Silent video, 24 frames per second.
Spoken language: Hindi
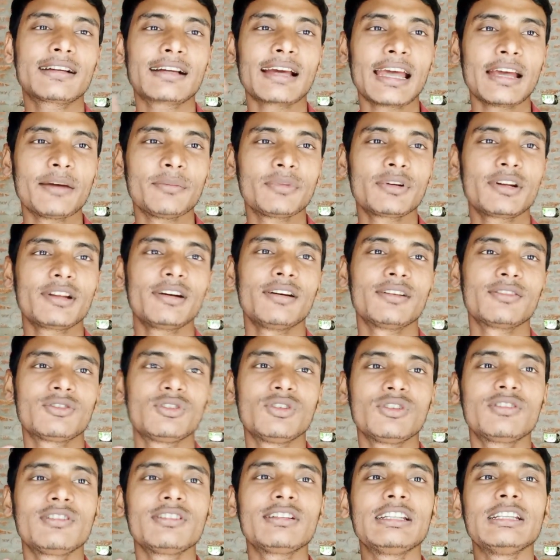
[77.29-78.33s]
कैमरा
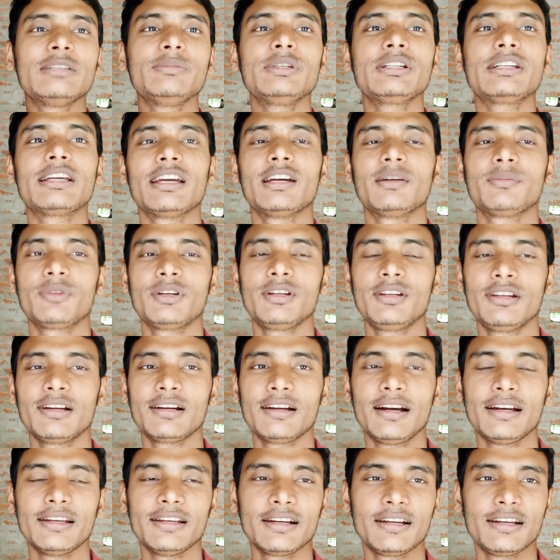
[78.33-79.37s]
सीसीटीवी कैमरा
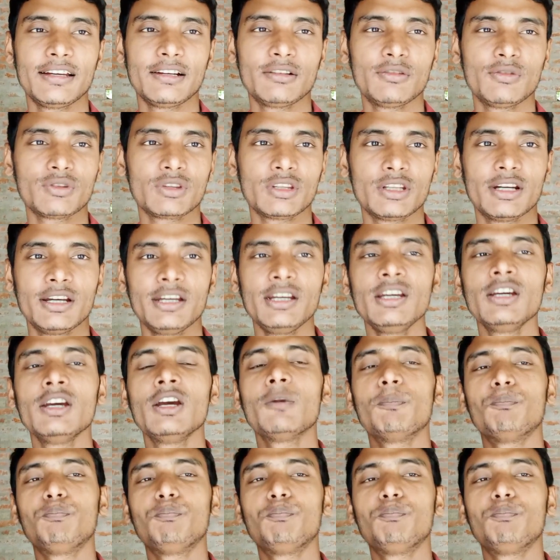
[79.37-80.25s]
लगाया गया होता है